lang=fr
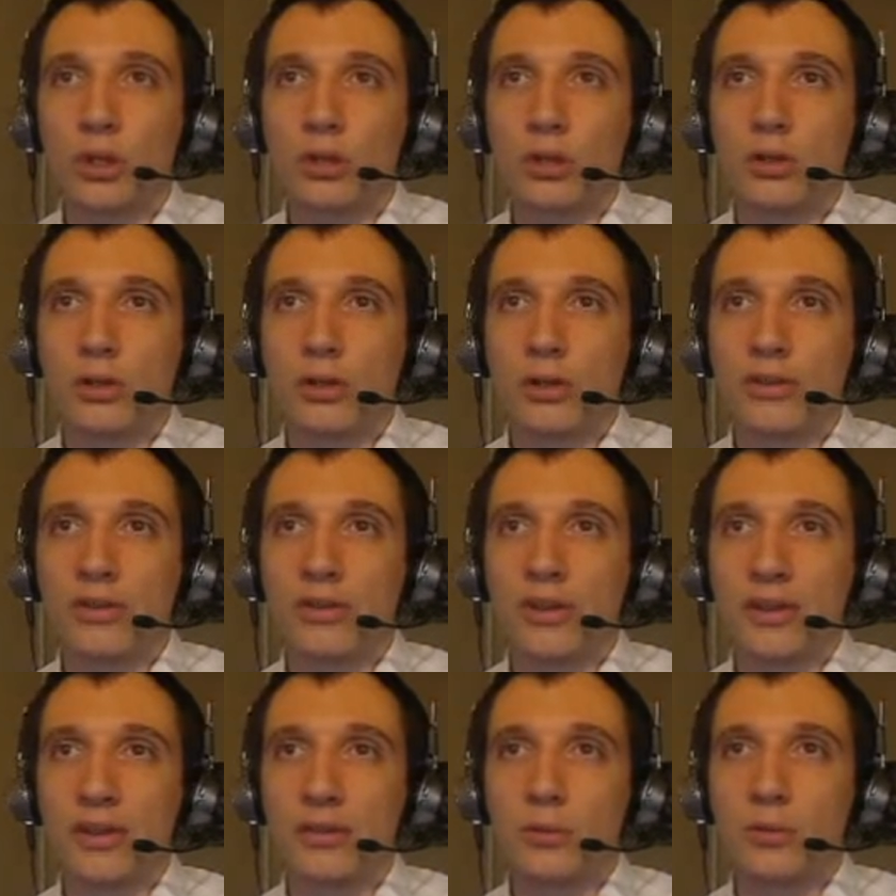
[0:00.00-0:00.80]

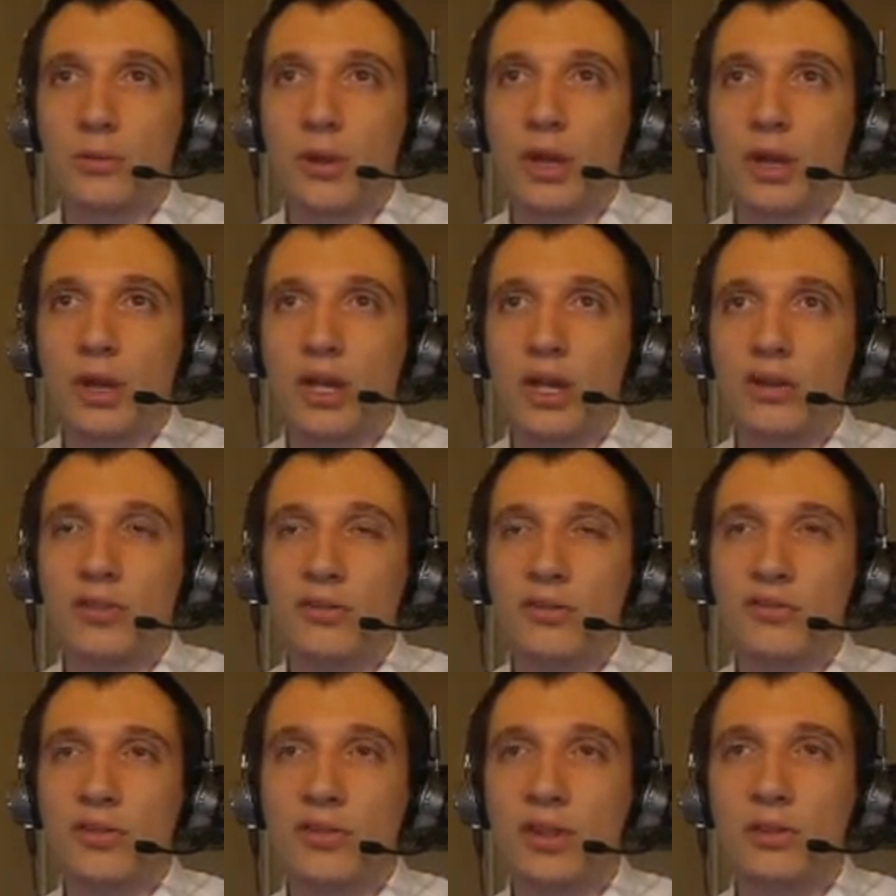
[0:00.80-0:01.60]
cette URL
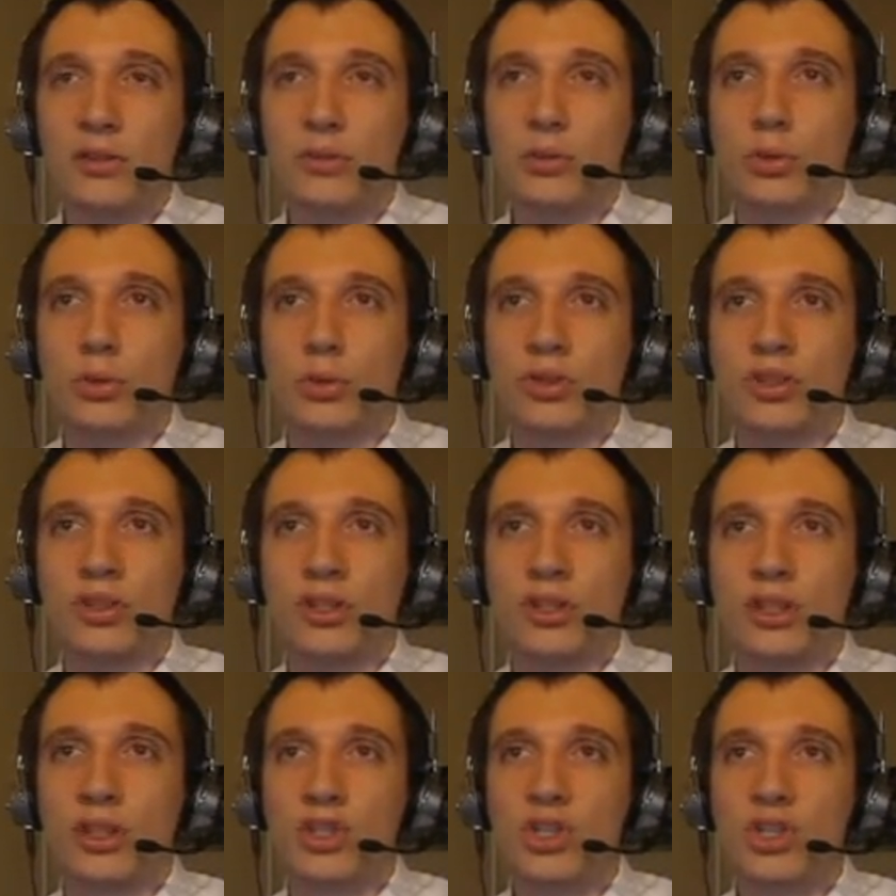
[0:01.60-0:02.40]
va nous
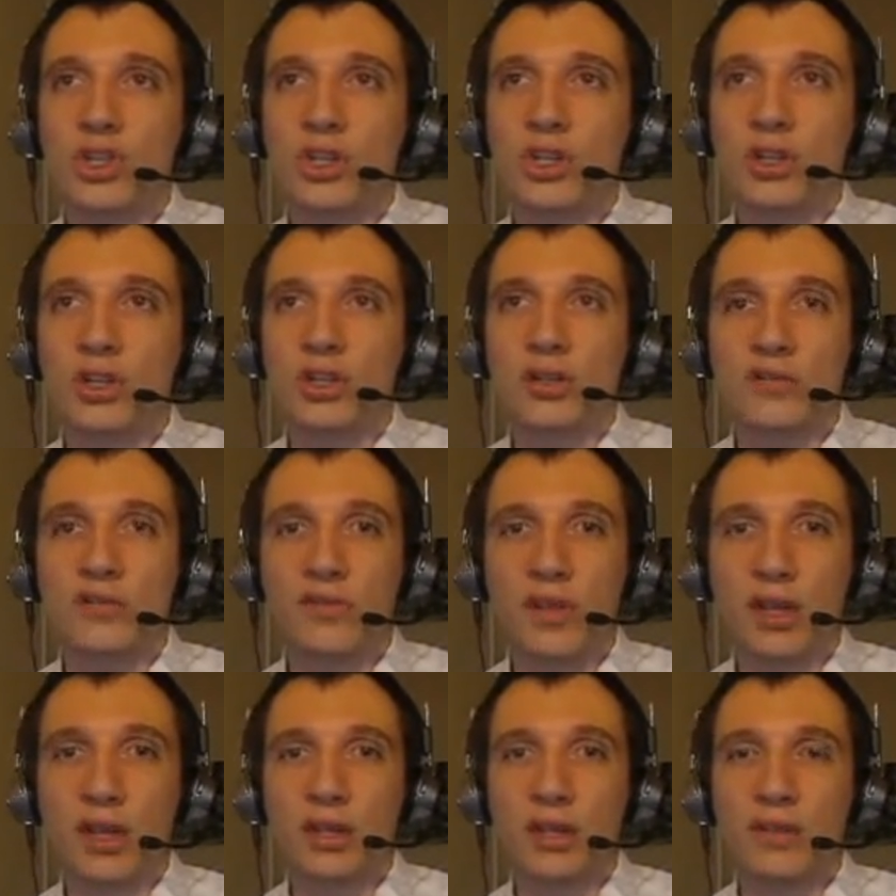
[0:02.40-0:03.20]
rediriger
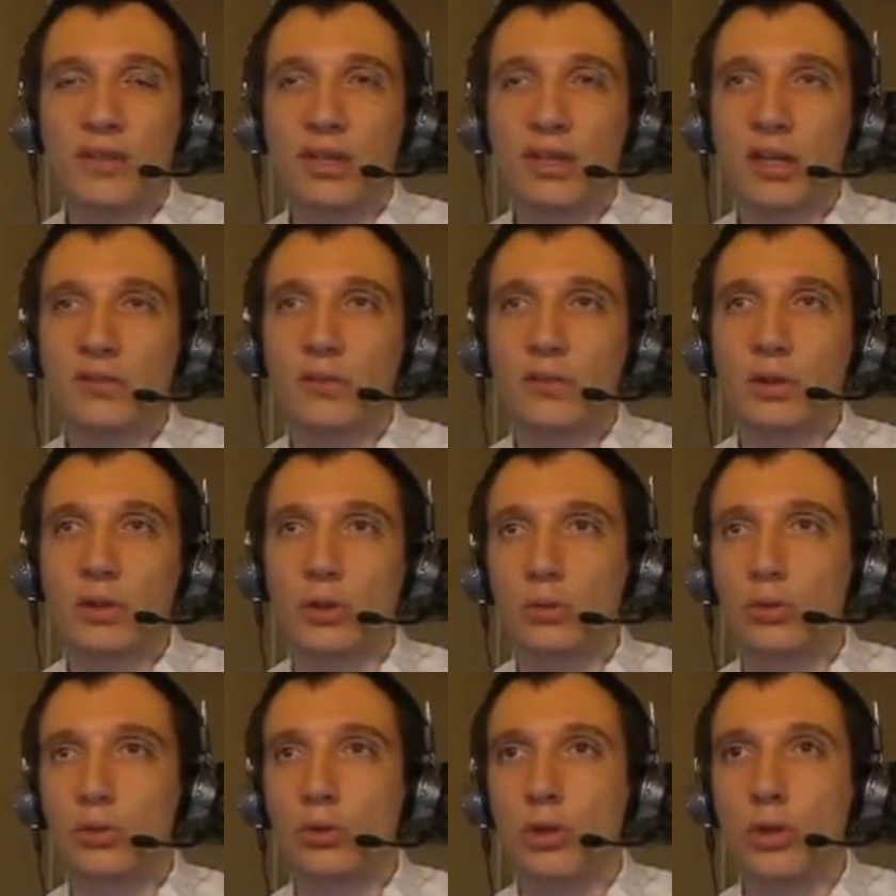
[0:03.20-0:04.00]
vers les serveurs
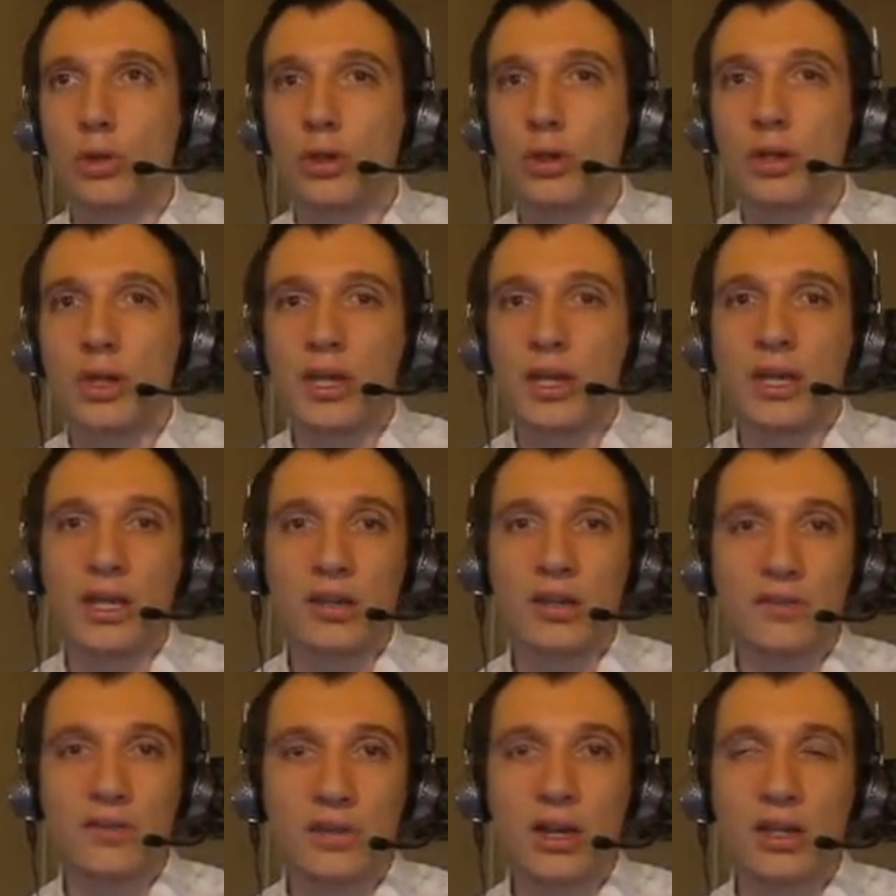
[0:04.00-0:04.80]
Google
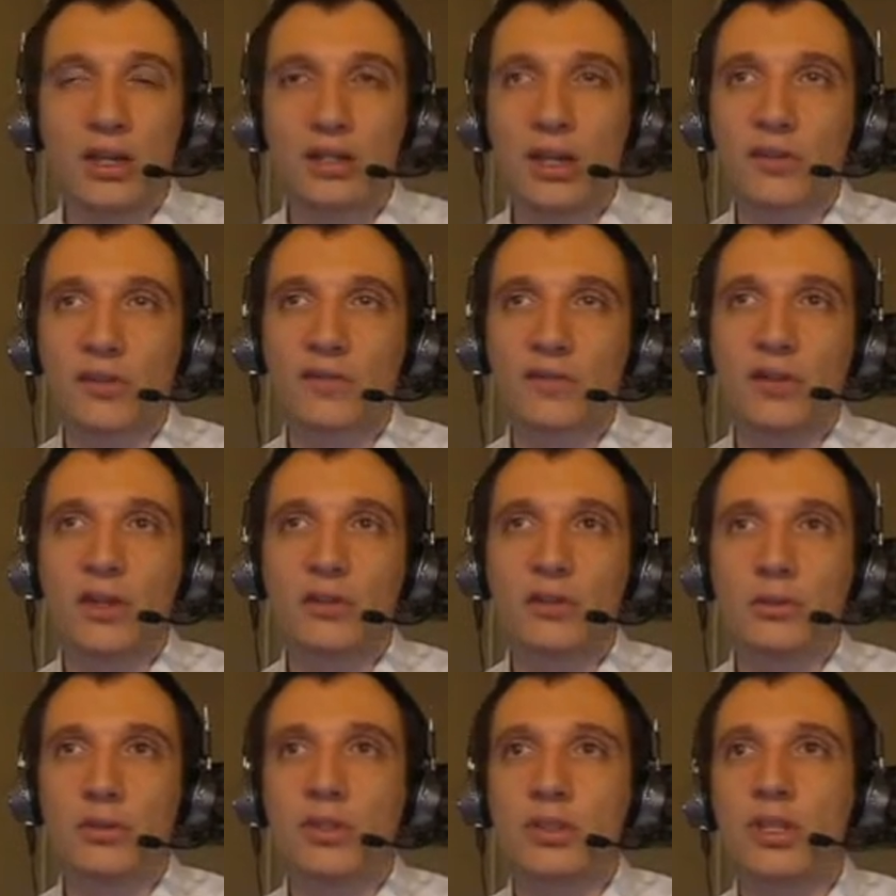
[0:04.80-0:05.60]
et vers l'interface
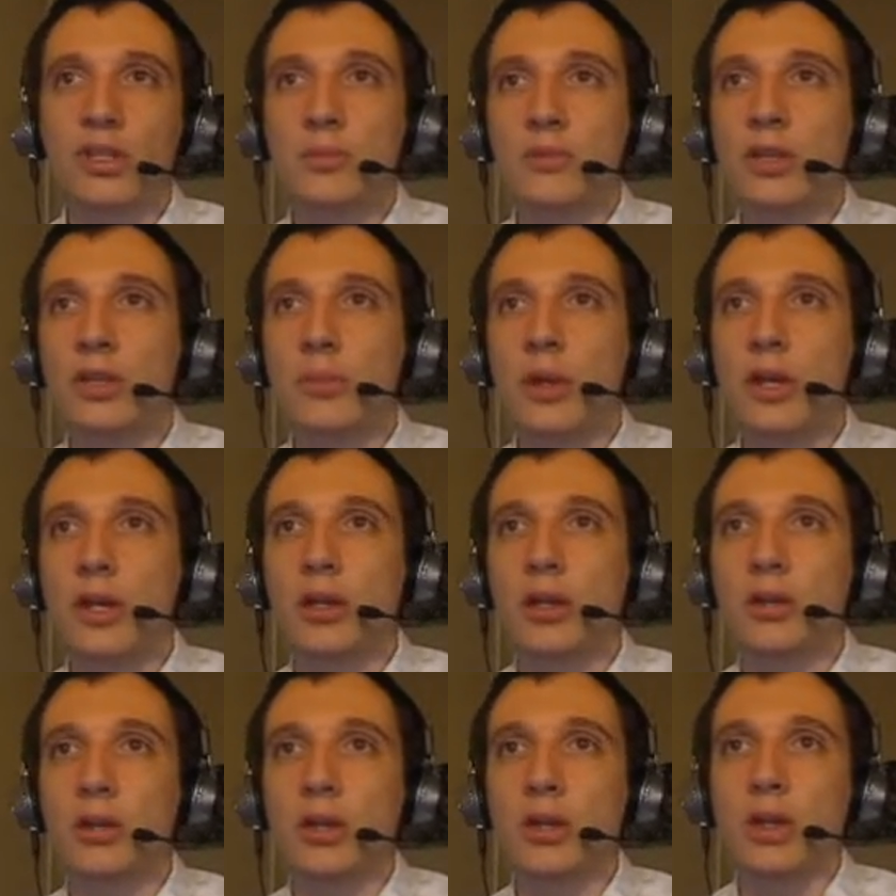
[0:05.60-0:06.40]
de type
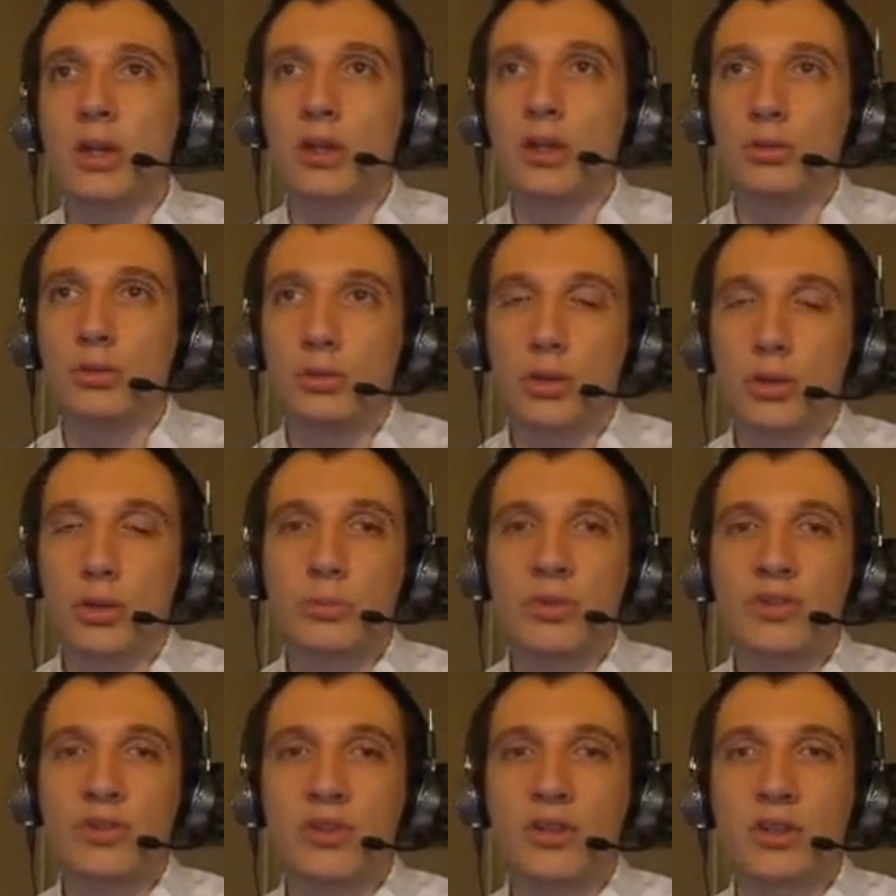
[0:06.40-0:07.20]
Gmail de notre
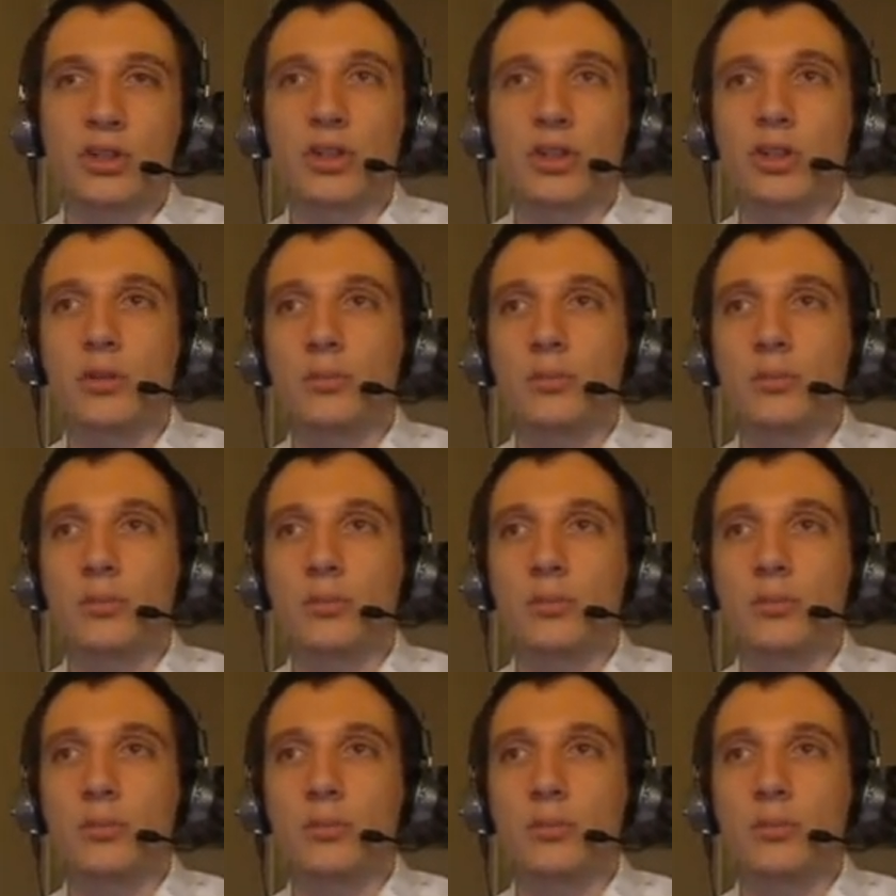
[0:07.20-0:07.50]
messagerie.